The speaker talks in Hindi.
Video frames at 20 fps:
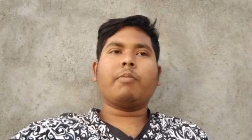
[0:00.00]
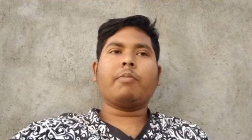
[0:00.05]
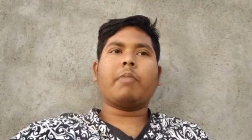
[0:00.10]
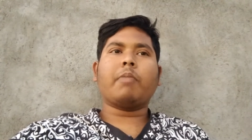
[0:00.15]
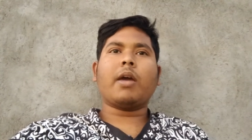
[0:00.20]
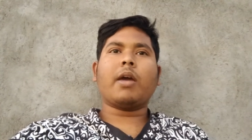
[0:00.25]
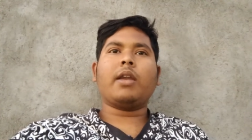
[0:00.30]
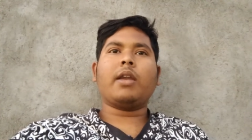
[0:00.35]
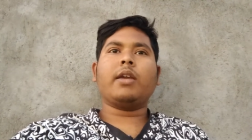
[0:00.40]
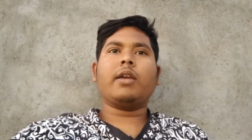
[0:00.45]

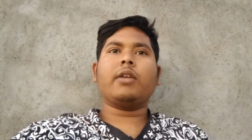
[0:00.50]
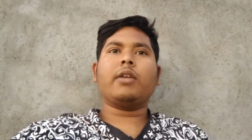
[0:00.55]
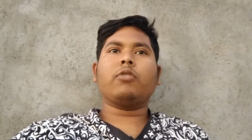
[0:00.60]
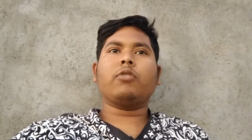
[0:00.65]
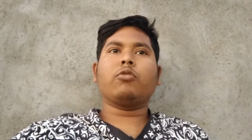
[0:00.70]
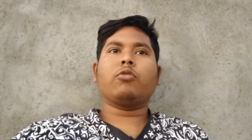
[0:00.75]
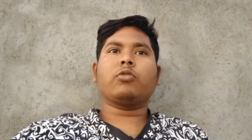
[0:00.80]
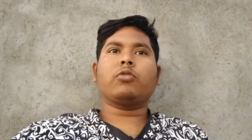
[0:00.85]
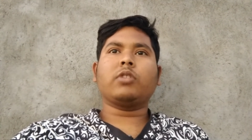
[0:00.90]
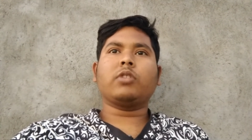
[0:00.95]
पहले
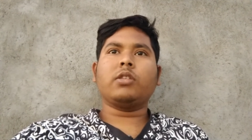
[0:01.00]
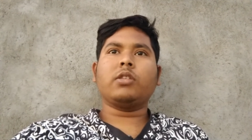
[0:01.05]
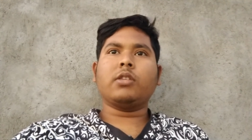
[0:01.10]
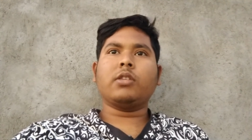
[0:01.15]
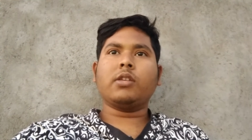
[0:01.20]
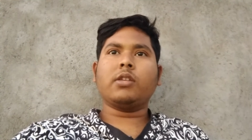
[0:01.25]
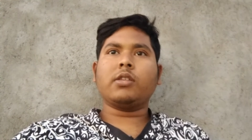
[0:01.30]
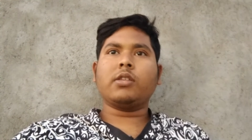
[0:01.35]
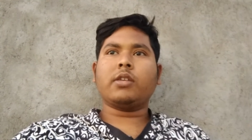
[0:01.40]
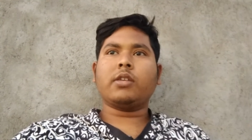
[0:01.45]
दो तीन
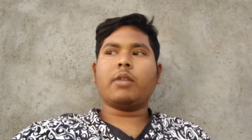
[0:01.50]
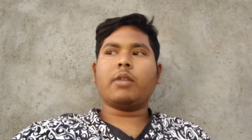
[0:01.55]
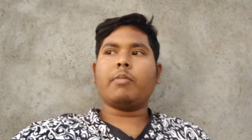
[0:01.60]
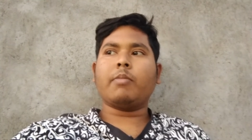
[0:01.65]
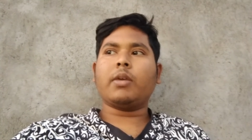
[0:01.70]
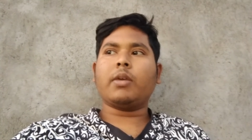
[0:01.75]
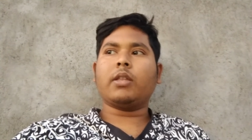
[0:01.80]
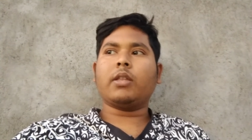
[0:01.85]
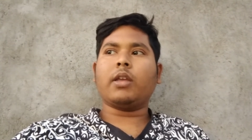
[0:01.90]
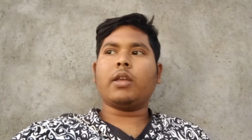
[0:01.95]
दिन से
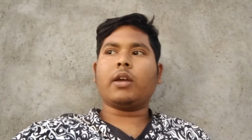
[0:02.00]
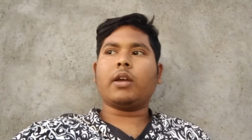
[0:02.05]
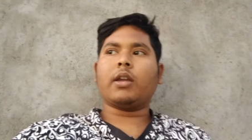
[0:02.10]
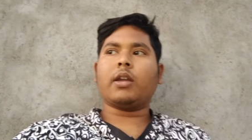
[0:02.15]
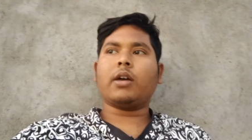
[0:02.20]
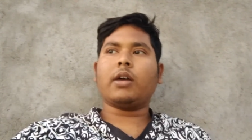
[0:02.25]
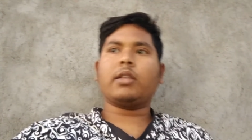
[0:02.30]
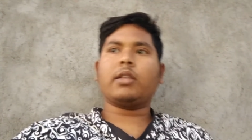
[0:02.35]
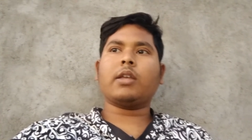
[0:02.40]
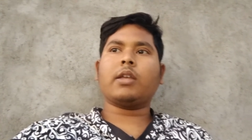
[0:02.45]
मैं देख
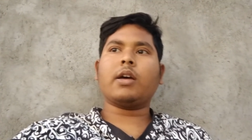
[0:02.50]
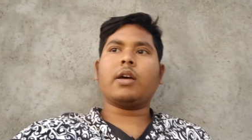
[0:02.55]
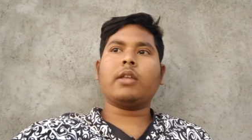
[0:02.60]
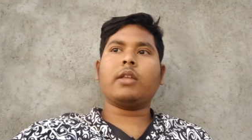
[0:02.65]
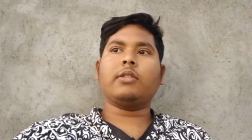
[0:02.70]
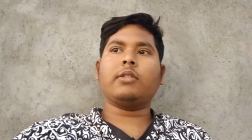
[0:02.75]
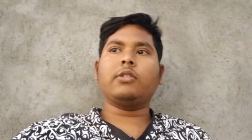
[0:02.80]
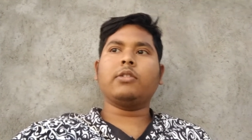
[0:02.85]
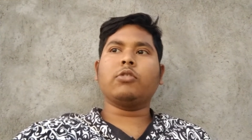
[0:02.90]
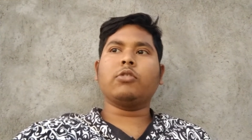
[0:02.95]
रहा था
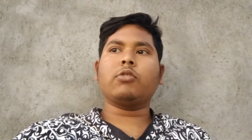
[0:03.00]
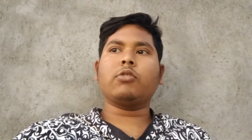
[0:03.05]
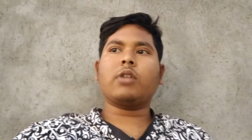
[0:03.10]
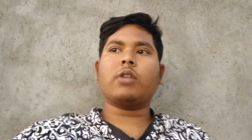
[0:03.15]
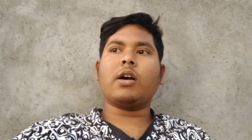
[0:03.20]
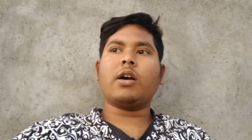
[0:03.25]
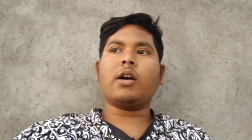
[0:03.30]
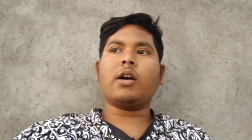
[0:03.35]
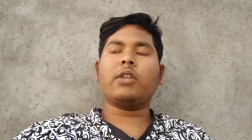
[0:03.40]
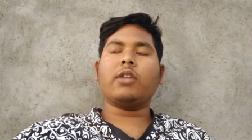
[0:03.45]
जियो
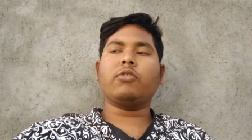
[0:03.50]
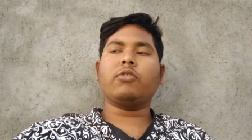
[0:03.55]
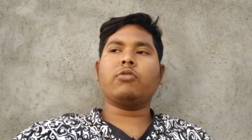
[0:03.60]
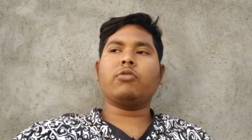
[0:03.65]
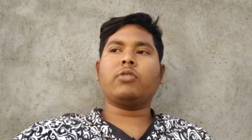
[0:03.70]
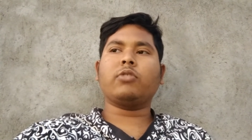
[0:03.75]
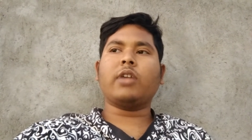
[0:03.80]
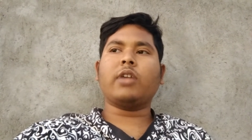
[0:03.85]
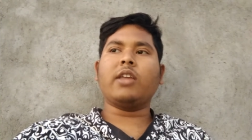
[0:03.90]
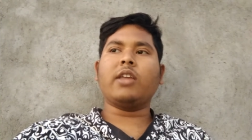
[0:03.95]
का जो
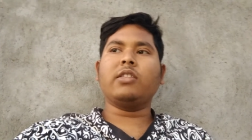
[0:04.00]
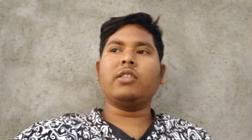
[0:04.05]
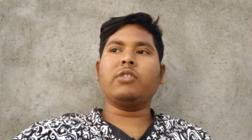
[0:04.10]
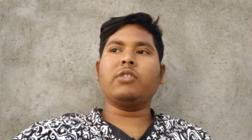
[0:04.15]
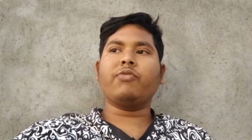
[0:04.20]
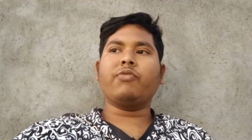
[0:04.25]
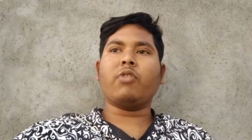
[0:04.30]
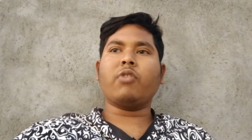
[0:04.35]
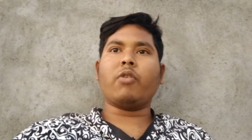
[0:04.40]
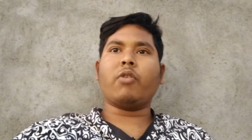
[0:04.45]
टेन
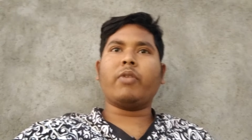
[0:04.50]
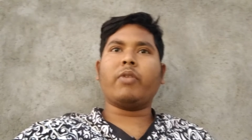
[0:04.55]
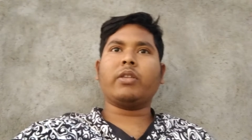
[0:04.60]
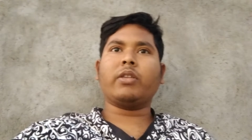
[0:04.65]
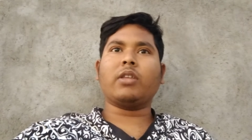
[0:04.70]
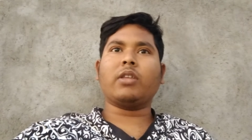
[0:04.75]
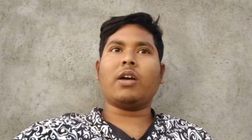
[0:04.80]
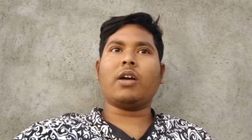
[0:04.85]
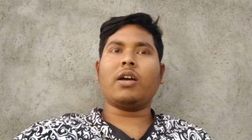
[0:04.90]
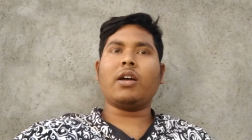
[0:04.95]
जी ऑफ़र
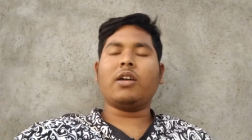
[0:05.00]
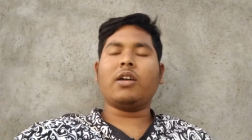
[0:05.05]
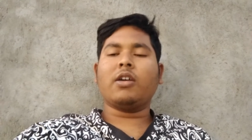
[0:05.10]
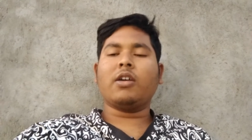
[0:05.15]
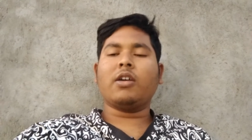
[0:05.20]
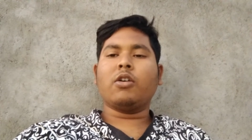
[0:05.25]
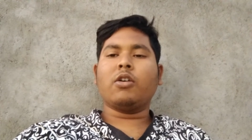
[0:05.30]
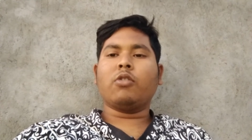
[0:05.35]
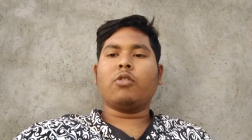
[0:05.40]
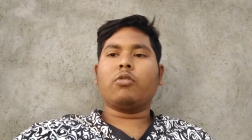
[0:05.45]
था
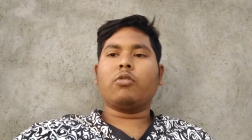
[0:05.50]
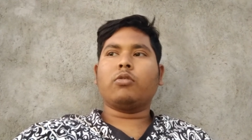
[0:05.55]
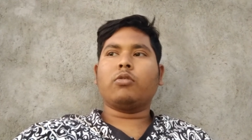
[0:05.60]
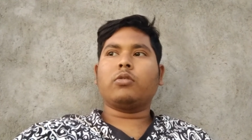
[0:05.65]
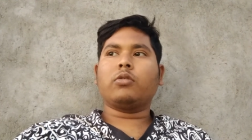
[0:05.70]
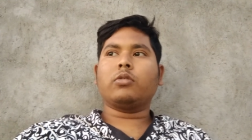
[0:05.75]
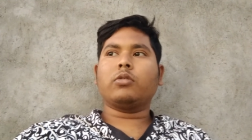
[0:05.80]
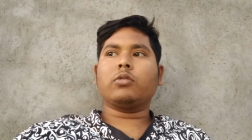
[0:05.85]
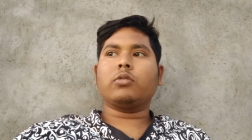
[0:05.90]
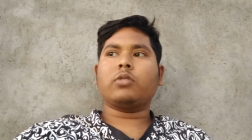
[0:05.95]
वो
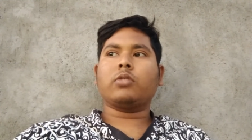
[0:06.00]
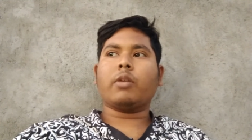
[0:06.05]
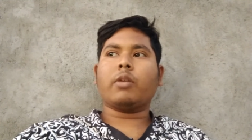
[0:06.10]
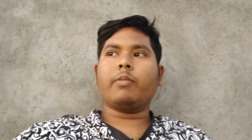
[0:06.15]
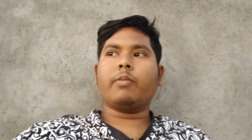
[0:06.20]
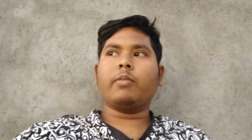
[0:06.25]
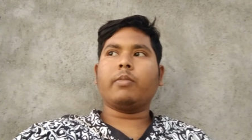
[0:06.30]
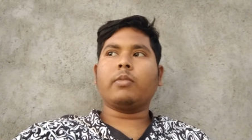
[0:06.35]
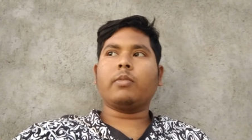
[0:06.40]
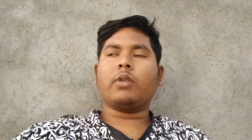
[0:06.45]

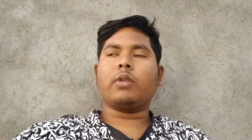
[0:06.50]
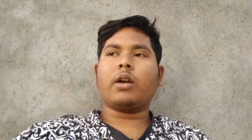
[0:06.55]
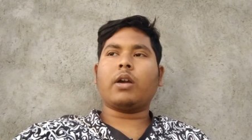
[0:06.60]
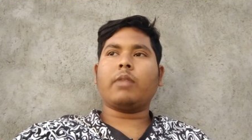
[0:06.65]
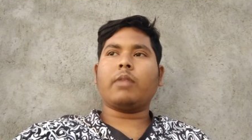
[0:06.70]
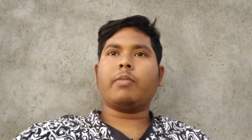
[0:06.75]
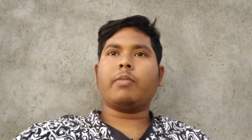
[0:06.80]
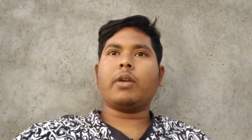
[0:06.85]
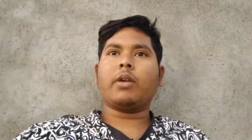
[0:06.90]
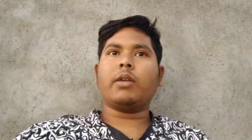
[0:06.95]
सब
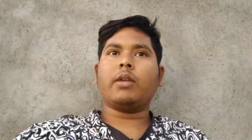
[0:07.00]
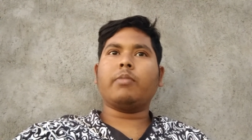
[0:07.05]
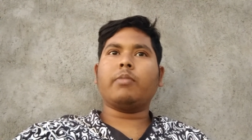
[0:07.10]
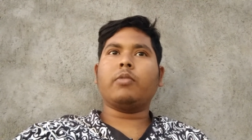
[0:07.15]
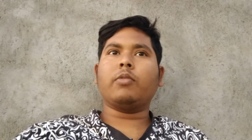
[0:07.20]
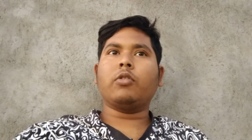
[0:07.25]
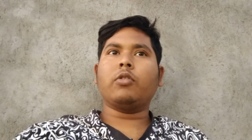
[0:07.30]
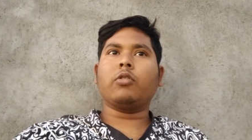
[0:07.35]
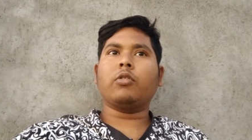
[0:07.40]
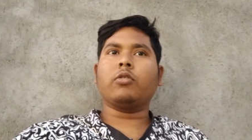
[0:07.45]
करीब करीब
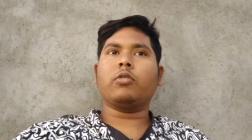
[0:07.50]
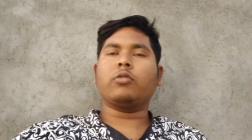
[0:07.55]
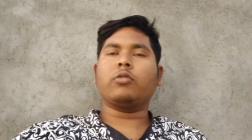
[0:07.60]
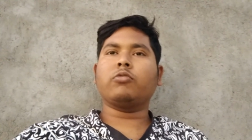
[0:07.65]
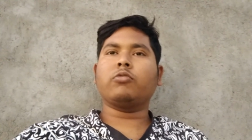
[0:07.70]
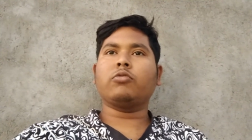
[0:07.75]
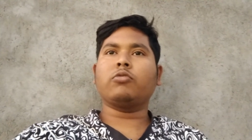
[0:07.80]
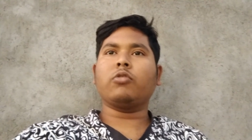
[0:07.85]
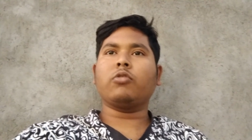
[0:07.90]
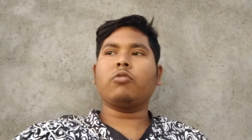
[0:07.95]
लोग
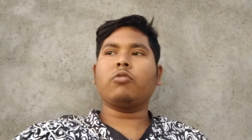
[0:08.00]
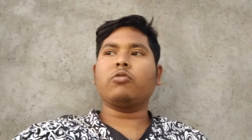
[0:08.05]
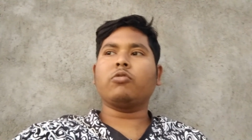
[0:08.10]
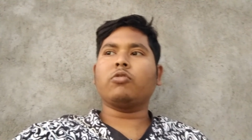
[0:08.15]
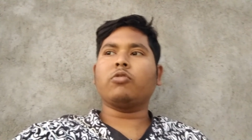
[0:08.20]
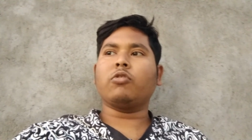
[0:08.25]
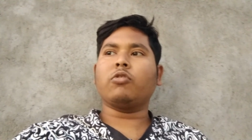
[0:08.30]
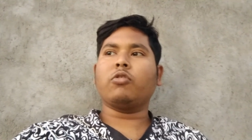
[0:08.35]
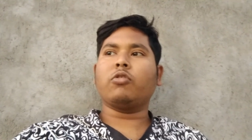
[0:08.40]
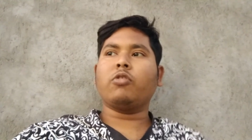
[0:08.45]
कुछ कुछ
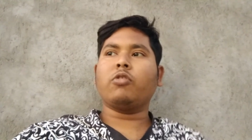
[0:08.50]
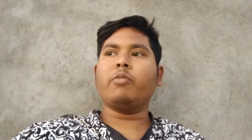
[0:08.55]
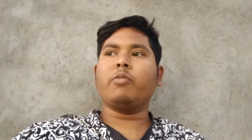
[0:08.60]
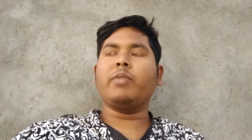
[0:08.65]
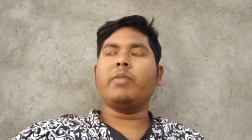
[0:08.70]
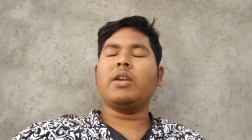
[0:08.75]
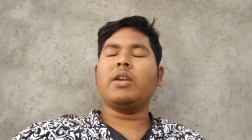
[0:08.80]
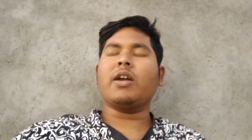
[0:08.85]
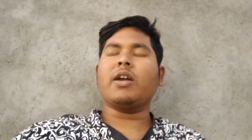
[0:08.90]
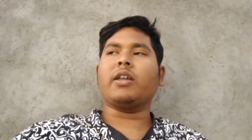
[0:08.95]
लोग को
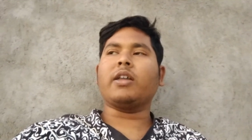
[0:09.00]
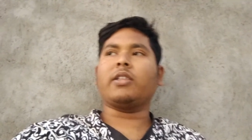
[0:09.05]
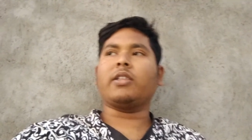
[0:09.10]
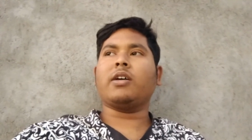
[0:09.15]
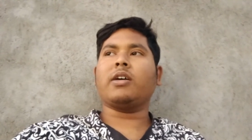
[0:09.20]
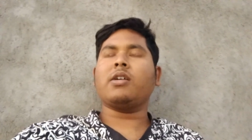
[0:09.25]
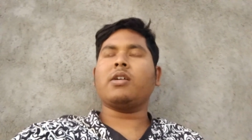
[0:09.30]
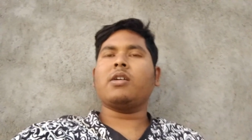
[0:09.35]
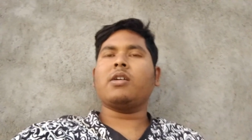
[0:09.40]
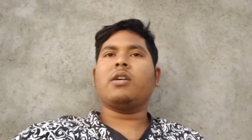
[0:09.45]
मिल रहा था